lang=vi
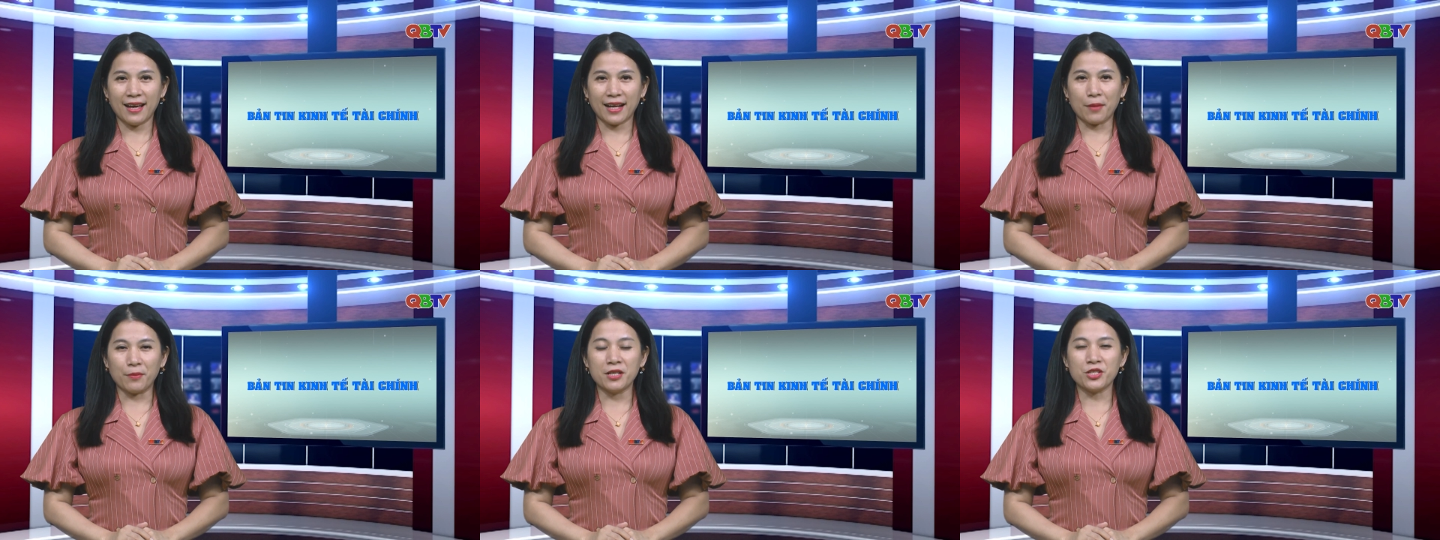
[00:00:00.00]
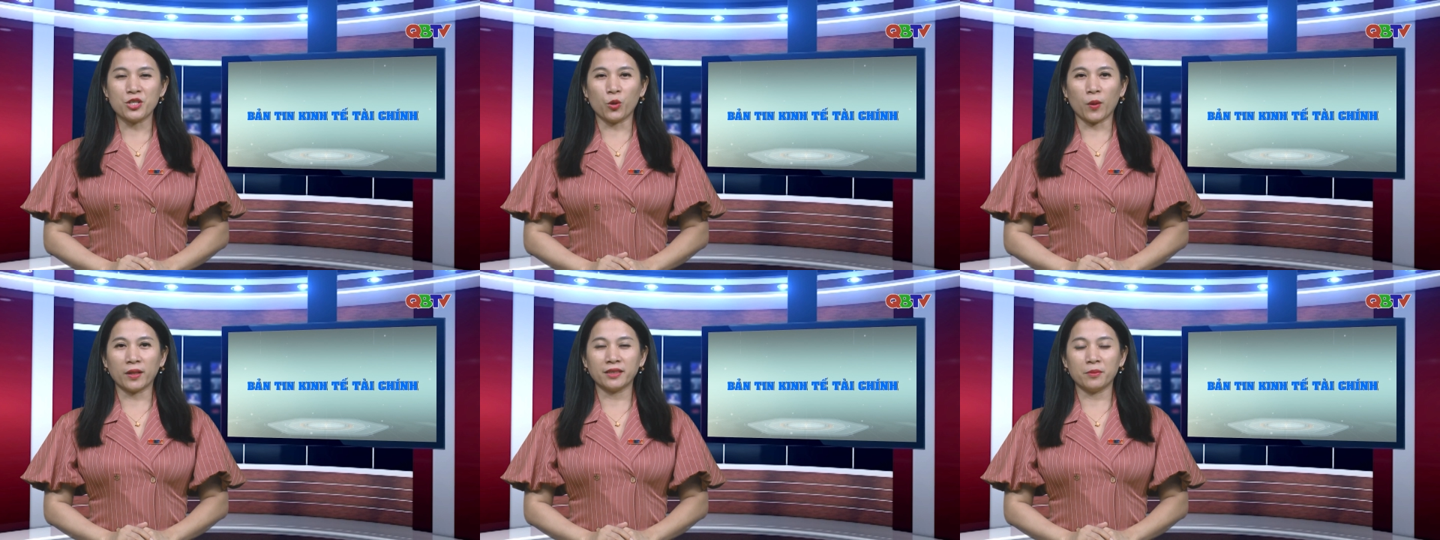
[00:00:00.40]
Cảm ơn
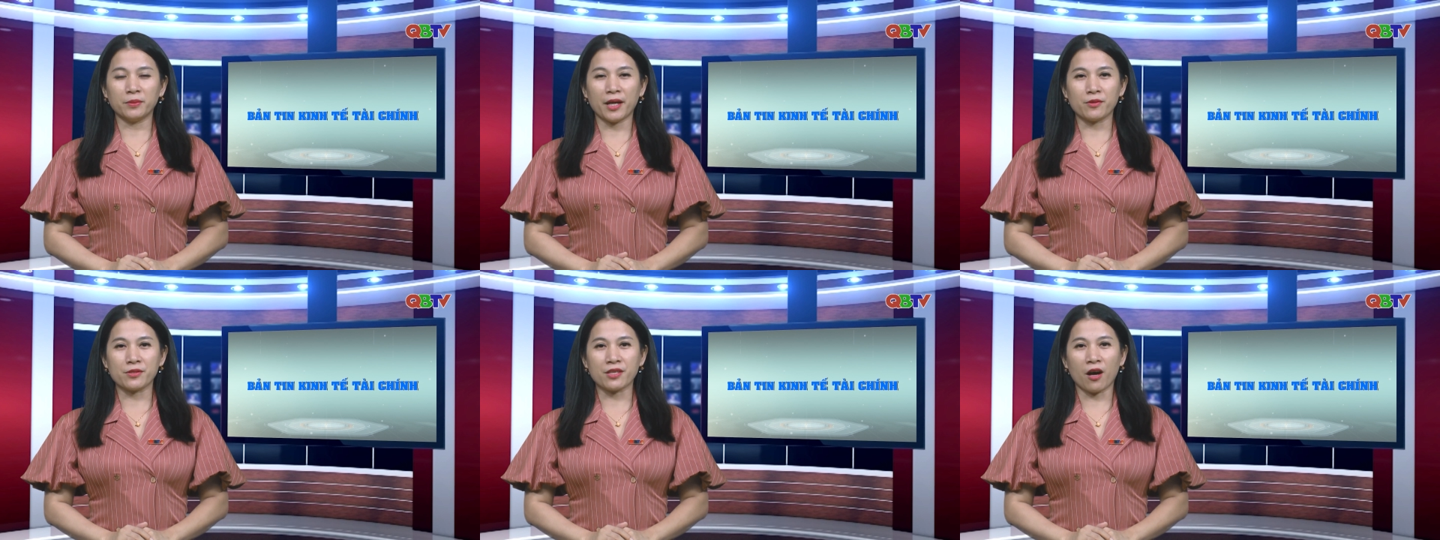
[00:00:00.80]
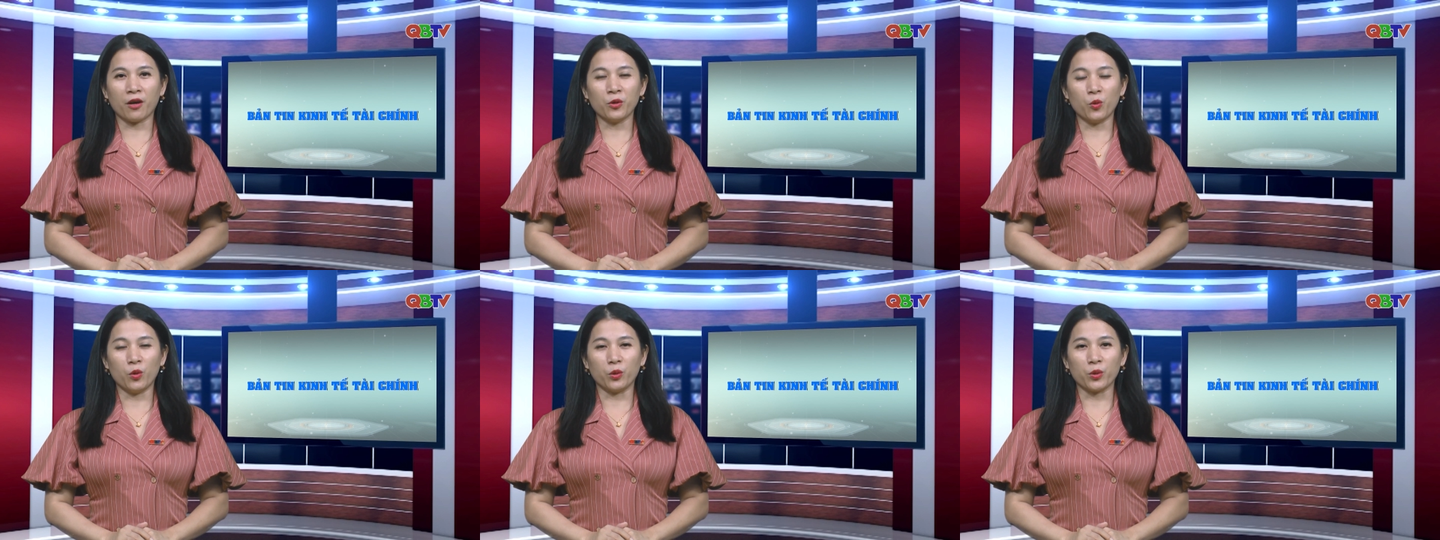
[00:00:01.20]
sự quan tâm theo
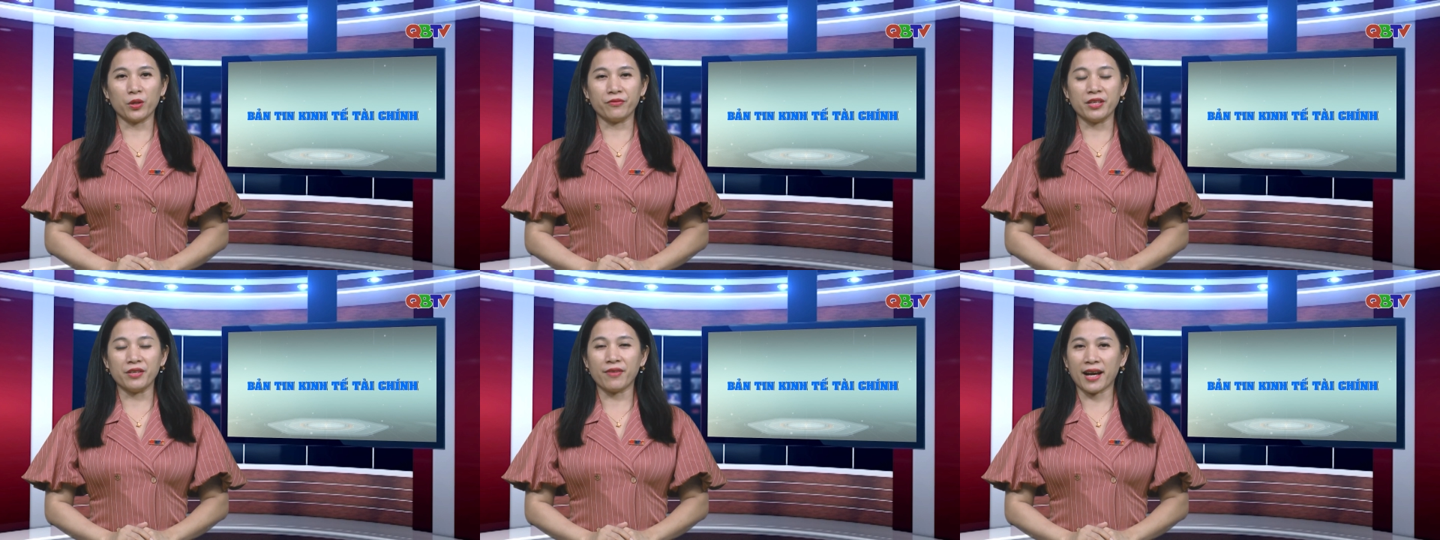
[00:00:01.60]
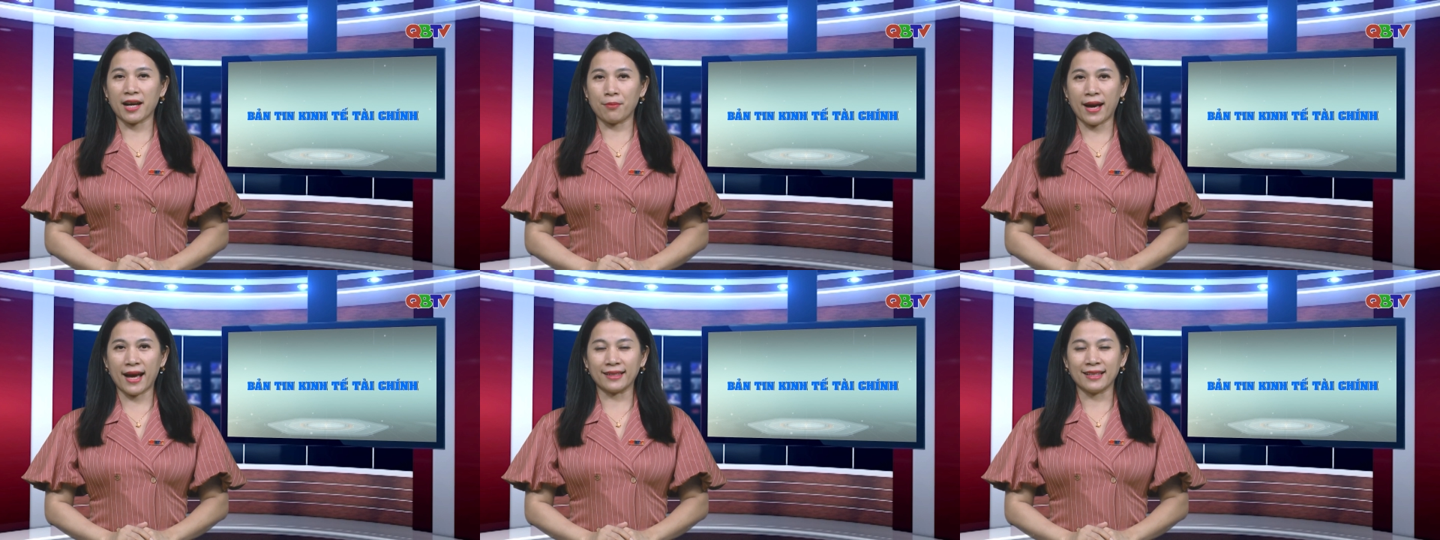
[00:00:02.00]
dõi của quý vị và
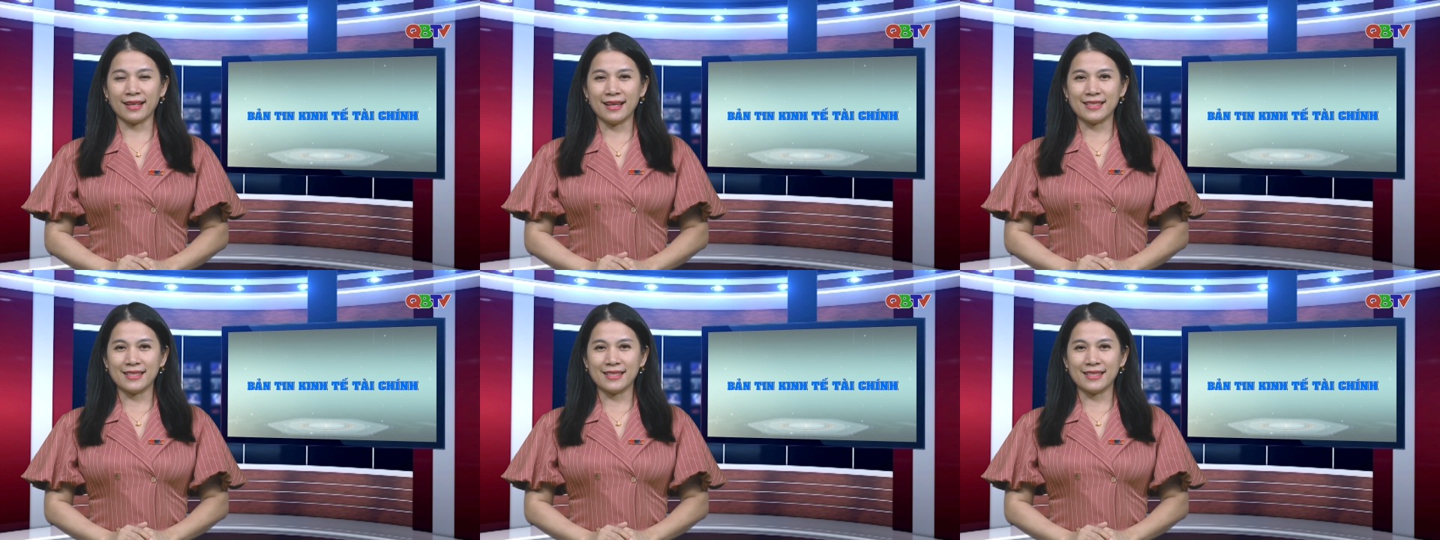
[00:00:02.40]
các bạn.